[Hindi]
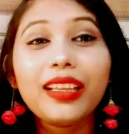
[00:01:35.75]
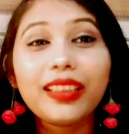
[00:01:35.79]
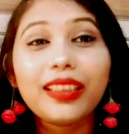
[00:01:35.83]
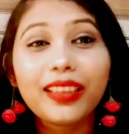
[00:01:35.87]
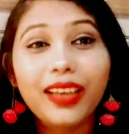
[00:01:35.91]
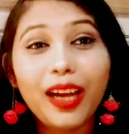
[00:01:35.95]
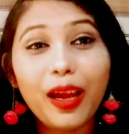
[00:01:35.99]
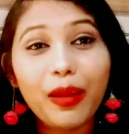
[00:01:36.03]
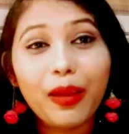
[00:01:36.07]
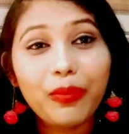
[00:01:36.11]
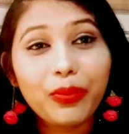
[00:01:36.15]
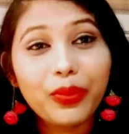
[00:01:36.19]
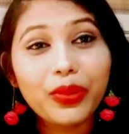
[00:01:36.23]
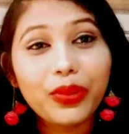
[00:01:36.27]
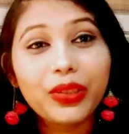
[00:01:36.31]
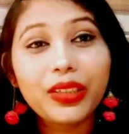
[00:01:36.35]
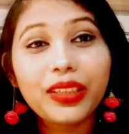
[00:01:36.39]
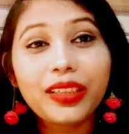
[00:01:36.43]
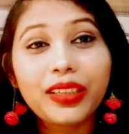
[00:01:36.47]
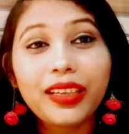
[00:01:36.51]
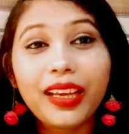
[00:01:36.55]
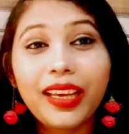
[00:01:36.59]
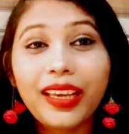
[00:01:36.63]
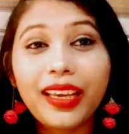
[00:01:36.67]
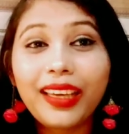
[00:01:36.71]
ट्राईपोर्ड
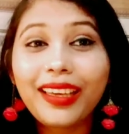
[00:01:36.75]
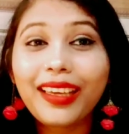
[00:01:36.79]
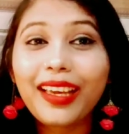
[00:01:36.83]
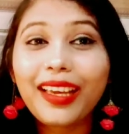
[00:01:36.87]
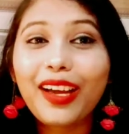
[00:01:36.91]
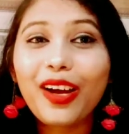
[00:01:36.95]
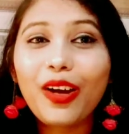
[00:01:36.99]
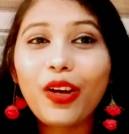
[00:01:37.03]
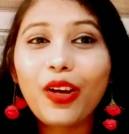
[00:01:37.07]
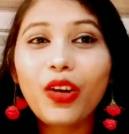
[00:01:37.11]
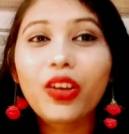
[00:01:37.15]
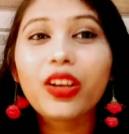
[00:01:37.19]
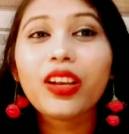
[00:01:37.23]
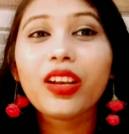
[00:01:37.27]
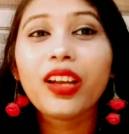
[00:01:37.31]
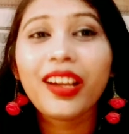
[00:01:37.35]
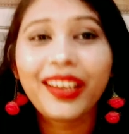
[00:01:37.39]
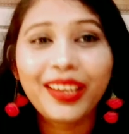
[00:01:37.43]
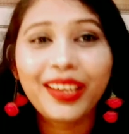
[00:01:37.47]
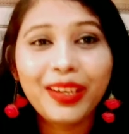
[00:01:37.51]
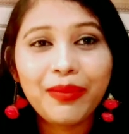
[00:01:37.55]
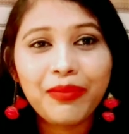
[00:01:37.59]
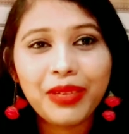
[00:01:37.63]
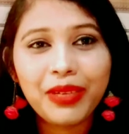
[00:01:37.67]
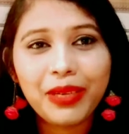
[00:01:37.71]
नहीं है और ना
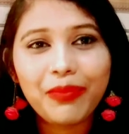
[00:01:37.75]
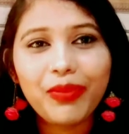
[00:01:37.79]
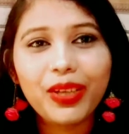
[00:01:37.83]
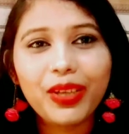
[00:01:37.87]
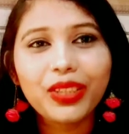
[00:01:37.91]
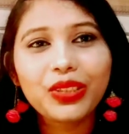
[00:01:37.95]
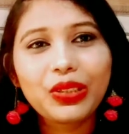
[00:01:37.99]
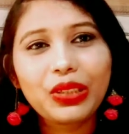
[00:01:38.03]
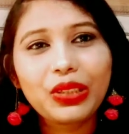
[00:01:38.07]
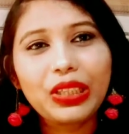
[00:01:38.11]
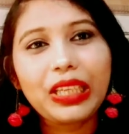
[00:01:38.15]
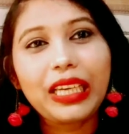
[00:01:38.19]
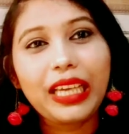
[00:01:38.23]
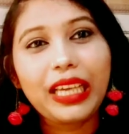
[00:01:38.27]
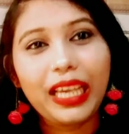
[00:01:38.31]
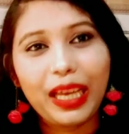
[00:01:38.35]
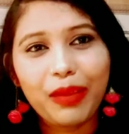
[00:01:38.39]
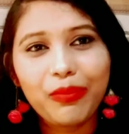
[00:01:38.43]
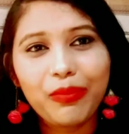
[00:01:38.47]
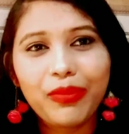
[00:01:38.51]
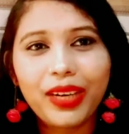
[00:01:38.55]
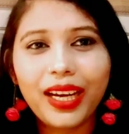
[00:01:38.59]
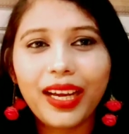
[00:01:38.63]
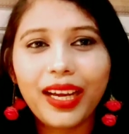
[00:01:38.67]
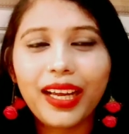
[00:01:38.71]
ही मेरे पास कोई
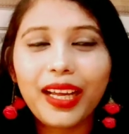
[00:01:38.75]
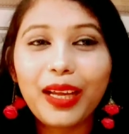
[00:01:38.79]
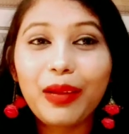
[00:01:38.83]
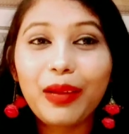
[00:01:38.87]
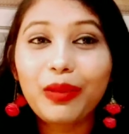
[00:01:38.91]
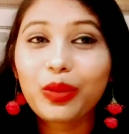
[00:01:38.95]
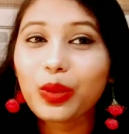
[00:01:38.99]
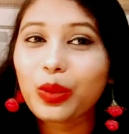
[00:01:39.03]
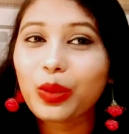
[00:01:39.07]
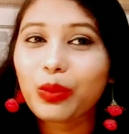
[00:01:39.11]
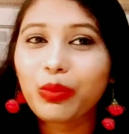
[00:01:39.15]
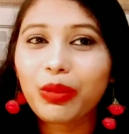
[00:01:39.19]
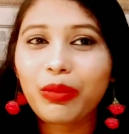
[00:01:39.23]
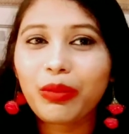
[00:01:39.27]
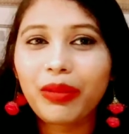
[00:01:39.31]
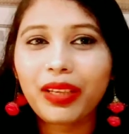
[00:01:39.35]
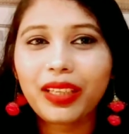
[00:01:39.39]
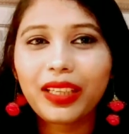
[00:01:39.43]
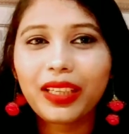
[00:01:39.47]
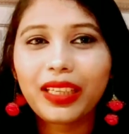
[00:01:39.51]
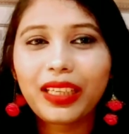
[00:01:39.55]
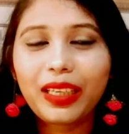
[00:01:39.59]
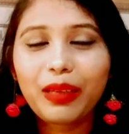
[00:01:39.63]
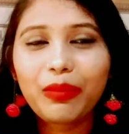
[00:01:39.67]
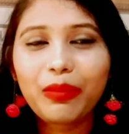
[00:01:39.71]
कैमरा है तो भी मैं
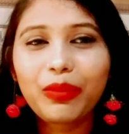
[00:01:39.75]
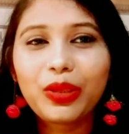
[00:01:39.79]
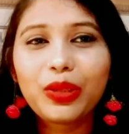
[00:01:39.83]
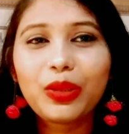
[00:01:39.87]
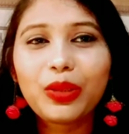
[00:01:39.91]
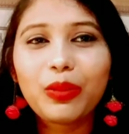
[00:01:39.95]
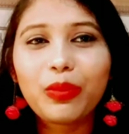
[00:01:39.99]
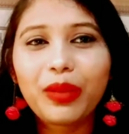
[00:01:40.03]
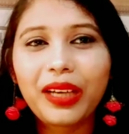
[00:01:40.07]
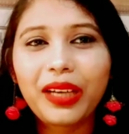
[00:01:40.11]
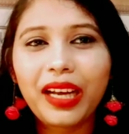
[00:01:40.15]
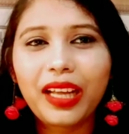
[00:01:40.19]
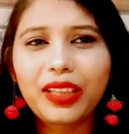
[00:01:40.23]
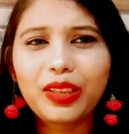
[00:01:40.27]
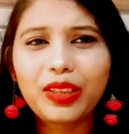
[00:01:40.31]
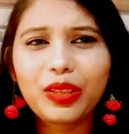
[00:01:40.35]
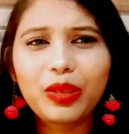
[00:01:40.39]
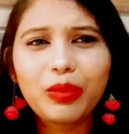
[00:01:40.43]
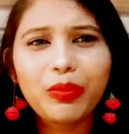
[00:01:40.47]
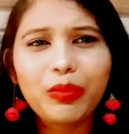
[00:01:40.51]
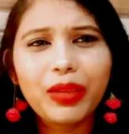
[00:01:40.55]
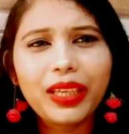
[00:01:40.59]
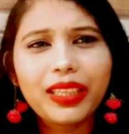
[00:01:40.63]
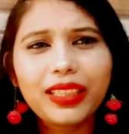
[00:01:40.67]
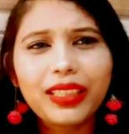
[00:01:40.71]
देखिए वीडियो बनाती
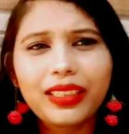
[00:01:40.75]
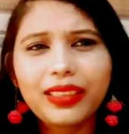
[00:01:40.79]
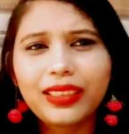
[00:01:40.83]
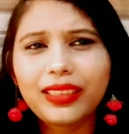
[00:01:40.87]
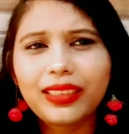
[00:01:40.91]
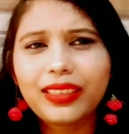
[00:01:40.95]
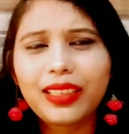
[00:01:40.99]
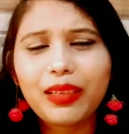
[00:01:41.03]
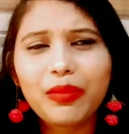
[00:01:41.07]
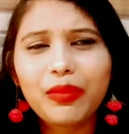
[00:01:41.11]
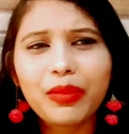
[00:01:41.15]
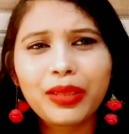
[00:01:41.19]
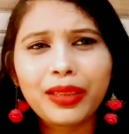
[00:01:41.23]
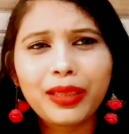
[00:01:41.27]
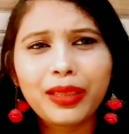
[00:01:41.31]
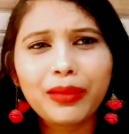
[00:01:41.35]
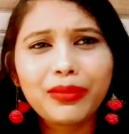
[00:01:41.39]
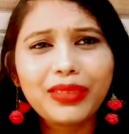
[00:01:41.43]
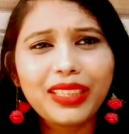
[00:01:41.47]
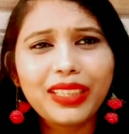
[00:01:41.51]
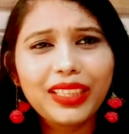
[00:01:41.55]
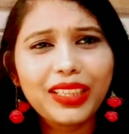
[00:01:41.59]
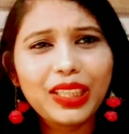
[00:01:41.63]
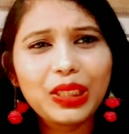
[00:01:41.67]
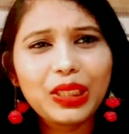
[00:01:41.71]
हूँ मैं किसी से मतलब
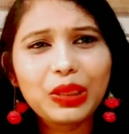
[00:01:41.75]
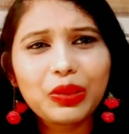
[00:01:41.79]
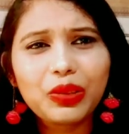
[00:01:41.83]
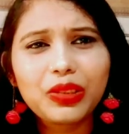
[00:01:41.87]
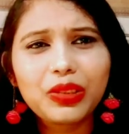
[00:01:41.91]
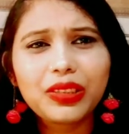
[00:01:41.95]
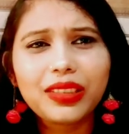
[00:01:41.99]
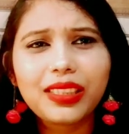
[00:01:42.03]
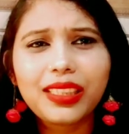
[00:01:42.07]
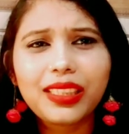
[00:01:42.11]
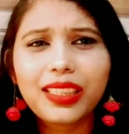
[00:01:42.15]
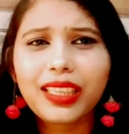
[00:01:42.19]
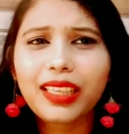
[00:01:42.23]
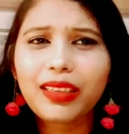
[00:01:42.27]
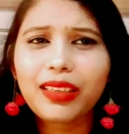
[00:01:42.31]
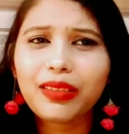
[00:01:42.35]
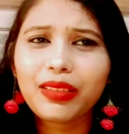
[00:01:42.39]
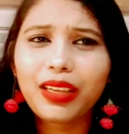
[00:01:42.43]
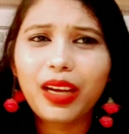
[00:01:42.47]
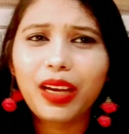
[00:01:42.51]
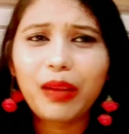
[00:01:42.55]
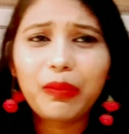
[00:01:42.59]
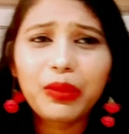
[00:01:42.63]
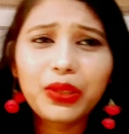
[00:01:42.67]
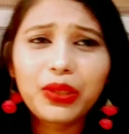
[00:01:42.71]
ये नहीं सोचती कि
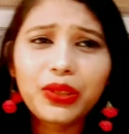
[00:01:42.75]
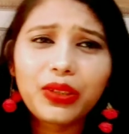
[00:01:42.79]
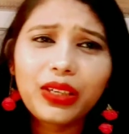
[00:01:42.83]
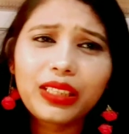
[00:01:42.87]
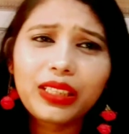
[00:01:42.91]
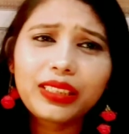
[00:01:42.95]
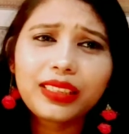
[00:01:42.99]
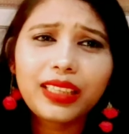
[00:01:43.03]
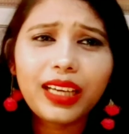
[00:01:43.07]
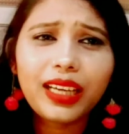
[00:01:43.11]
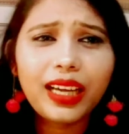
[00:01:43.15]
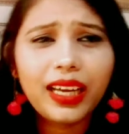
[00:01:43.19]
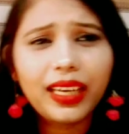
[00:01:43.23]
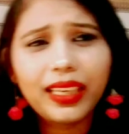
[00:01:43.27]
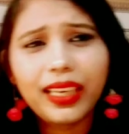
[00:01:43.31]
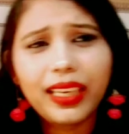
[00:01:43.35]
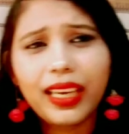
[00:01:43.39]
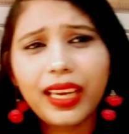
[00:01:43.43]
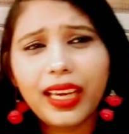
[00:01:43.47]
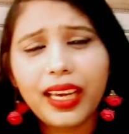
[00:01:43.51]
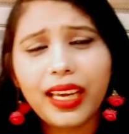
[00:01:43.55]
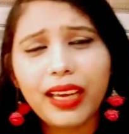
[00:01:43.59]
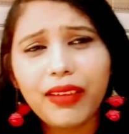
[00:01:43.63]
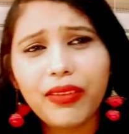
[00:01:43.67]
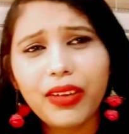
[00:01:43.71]
उनका वीडियो अच्छा है ये
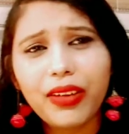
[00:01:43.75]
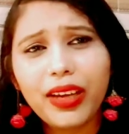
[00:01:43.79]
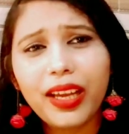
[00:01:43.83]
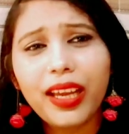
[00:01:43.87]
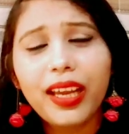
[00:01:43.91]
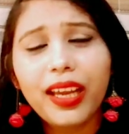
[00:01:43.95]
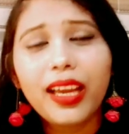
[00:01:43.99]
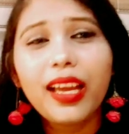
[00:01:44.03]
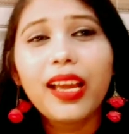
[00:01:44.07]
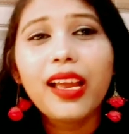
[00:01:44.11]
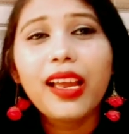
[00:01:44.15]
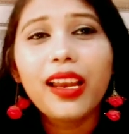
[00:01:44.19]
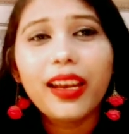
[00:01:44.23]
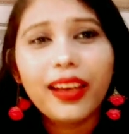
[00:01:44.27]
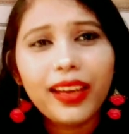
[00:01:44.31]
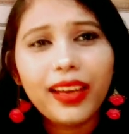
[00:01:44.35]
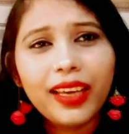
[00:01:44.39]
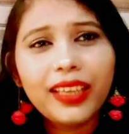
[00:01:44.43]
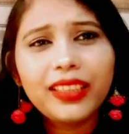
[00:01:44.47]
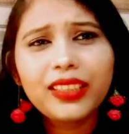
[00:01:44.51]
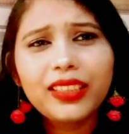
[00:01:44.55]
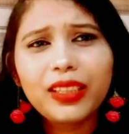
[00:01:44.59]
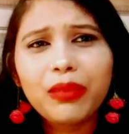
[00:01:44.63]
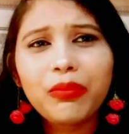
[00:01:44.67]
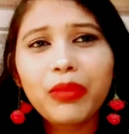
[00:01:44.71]
है वो है
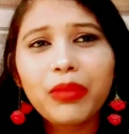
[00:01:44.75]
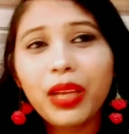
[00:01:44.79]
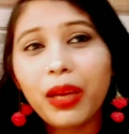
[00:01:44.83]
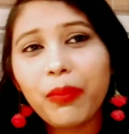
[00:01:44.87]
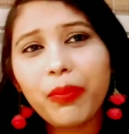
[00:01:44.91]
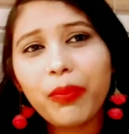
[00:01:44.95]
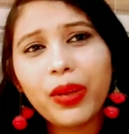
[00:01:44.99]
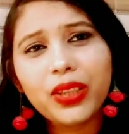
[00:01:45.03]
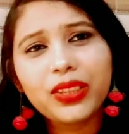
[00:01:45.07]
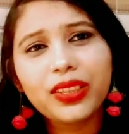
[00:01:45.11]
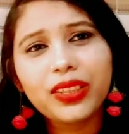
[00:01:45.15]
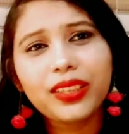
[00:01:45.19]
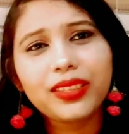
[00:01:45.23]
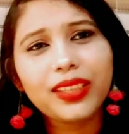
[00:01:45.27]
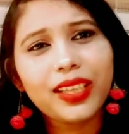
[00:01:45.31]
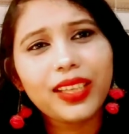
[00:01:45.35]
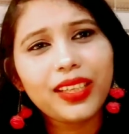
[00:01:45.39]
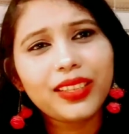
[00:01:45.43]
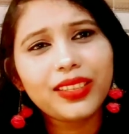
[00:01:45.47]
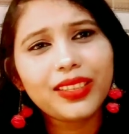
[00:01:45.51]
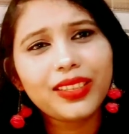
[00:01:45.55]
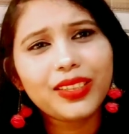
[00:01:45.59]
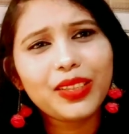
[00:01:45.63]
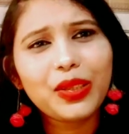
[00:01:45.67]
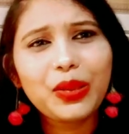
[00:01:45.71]
नहीं जब मेरे पास ये सारी
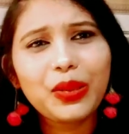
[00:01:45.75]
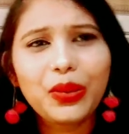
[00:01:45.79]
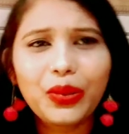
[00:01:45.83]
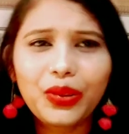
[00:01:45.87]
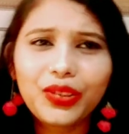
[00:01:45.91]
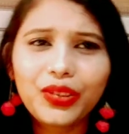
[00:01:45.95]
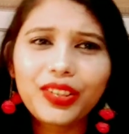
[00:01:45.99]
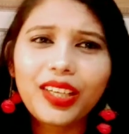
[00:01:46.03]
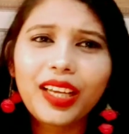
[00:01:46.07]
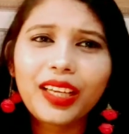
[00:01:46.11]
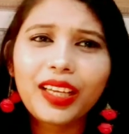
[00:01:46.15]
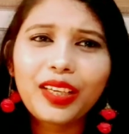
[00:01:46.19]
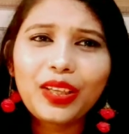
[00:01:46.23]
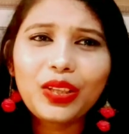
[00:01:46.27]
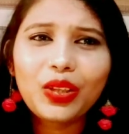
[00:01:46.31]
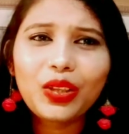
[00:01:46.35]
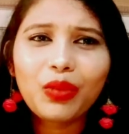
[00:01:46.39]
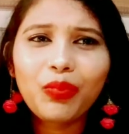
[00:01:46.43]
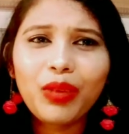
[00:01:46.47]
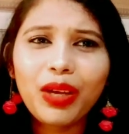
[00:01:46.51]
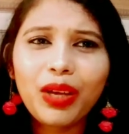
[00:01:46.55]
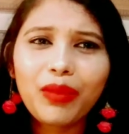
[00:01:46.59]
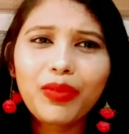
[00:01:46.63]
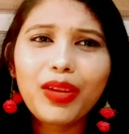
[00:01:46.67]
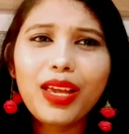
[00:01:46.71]
चीज़ें हो जाएंगी तो
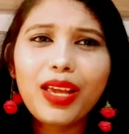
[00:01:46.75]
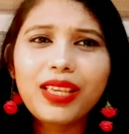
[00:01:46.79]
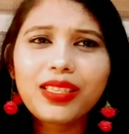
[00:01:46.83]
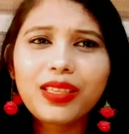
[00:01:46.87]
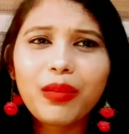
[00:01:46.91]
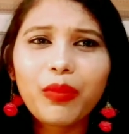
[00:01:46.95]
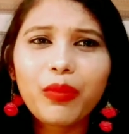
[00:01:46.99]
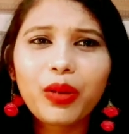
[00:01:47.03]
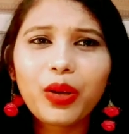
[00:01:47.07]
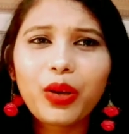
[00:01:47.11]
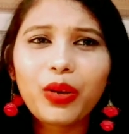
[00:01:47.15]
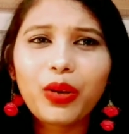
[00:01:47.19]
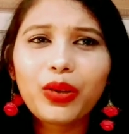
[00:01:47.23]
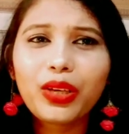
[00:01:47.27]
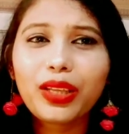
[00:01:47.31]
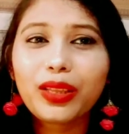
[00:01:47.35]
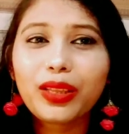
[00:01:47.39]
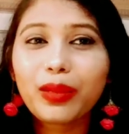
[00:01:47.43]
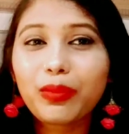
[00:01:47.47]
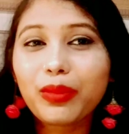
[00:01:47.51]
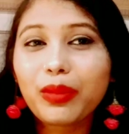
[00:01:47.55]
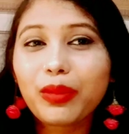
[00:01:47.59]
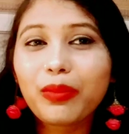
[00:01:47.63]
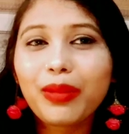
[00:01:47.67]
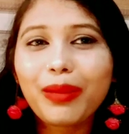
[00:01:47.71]
मैं भी ऐसे बनाऊँगी
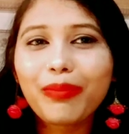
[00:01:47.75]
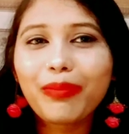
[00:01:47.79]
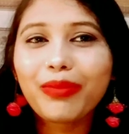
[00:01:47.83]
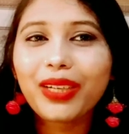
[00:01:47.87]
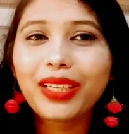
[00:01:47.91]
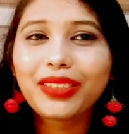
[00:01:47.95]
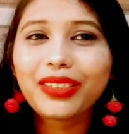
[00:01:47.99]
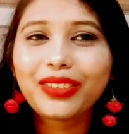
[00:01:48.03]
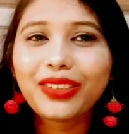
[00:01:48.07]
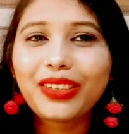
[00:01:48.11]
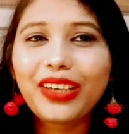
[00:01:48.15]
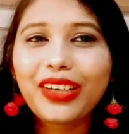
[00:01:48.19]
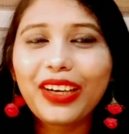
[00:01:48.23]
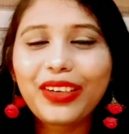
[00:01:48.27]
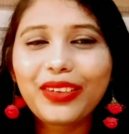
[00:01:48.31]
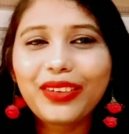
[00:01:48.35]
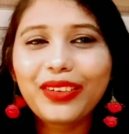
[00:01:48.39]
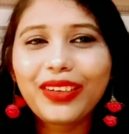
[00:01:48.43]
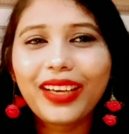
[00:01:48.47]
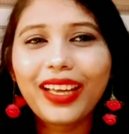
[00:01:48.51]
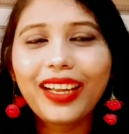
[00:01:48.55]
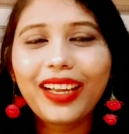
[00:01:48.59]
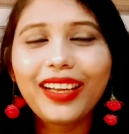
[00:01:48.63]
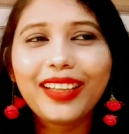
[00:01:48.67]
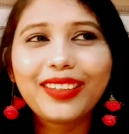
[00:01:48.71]
तब तक तो मैं अपना जुगाड़ू
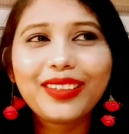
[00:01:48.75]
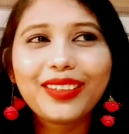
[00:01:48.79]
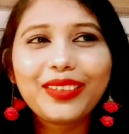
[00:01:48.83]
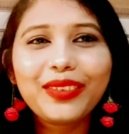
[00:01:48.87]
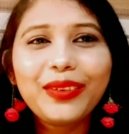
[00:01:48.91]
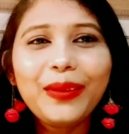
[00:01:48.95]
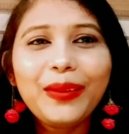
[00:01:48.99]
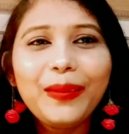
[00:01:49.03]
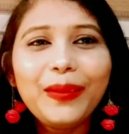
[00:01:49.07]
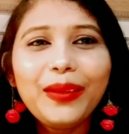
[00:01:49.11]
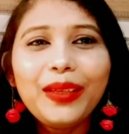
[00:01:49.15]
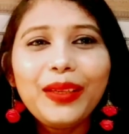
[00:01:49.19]
कर लेती हूँ